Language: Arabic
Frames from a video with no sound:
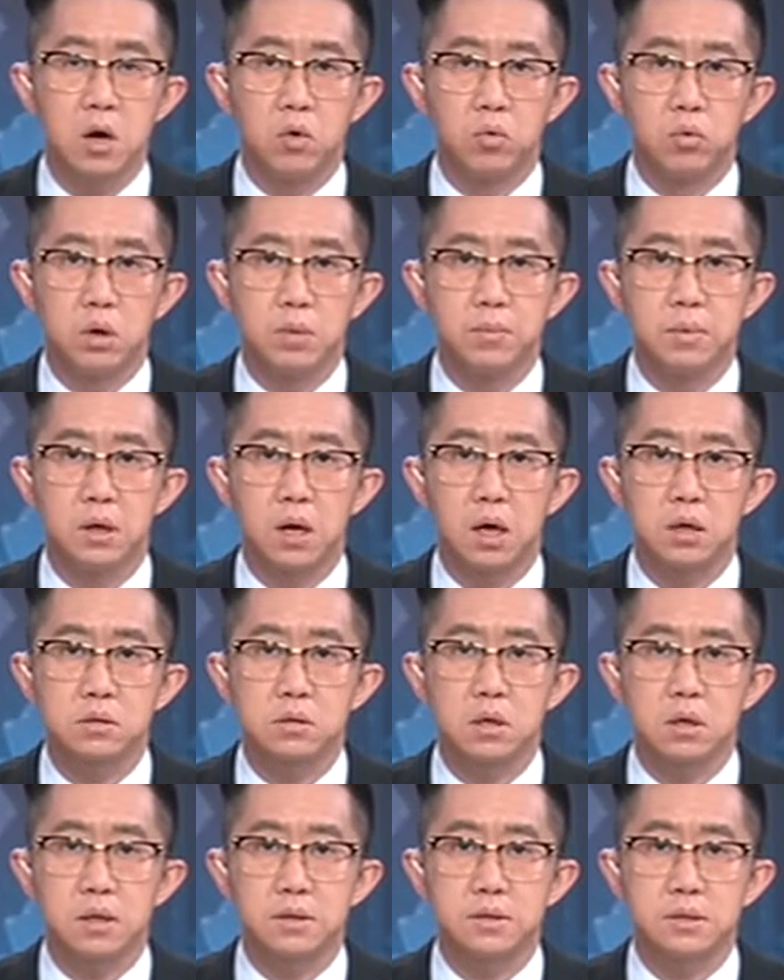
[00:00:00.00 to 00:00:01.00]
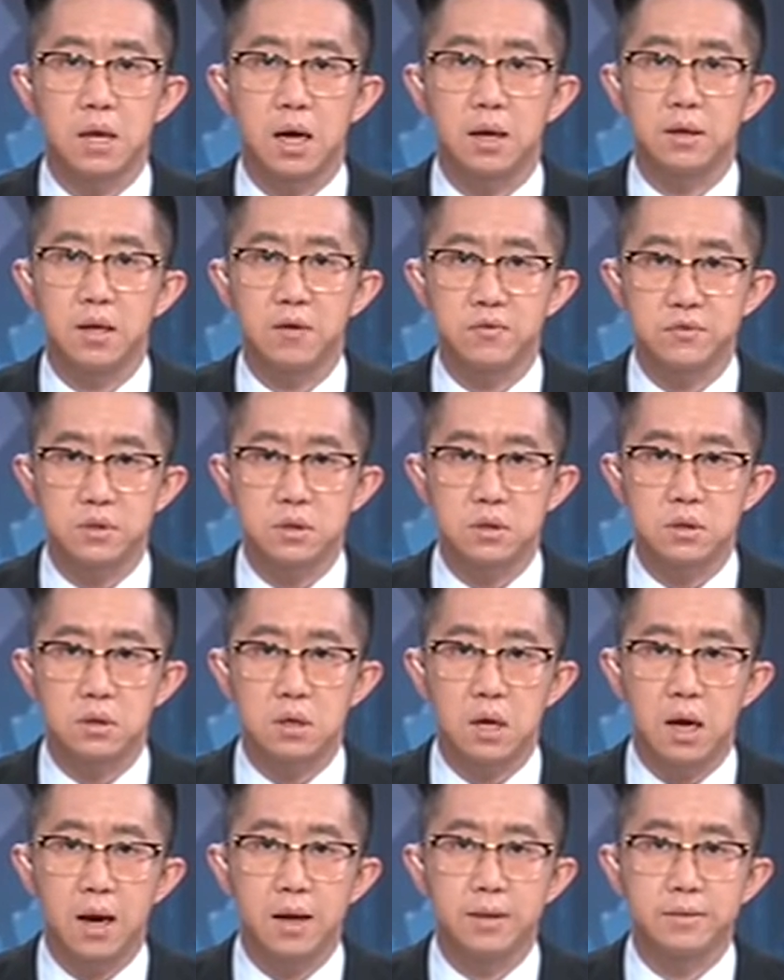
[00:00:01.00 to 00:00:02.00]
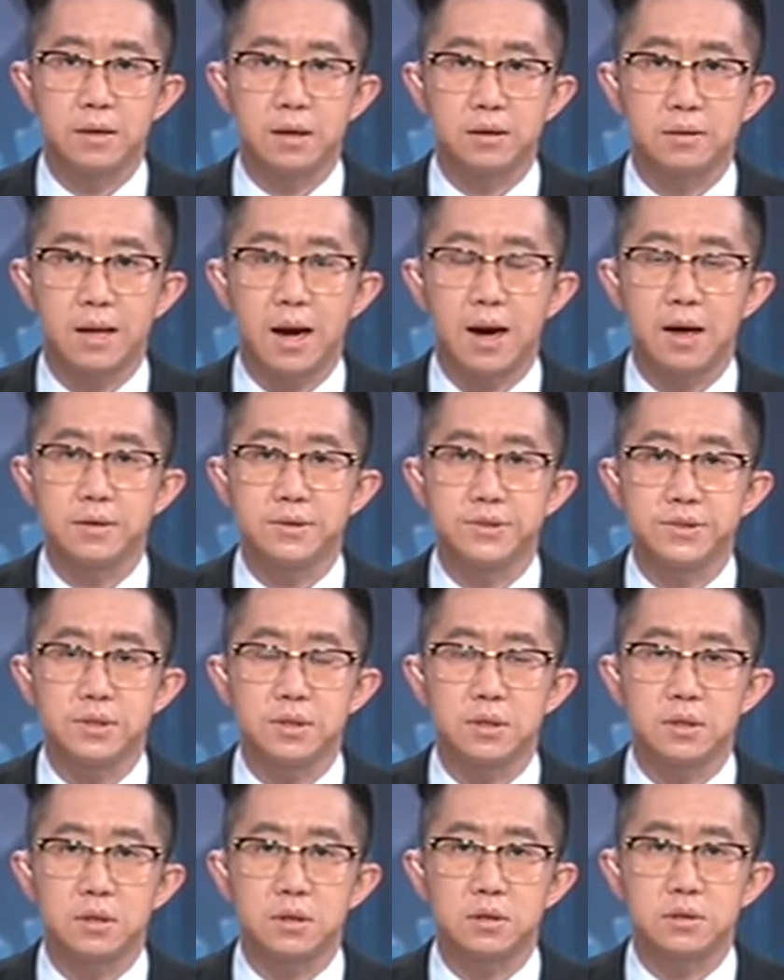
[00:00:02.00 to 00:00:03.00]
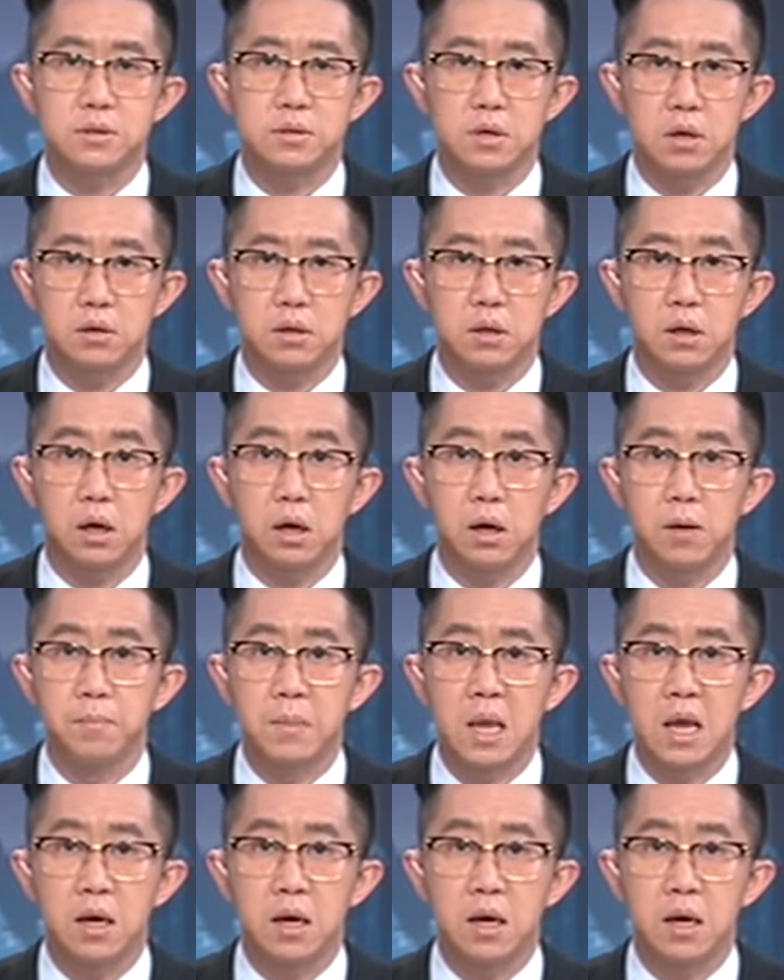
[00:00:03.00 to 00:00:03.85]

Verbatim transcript: وبالأصالة عن نفسه عن تعزيه الصادق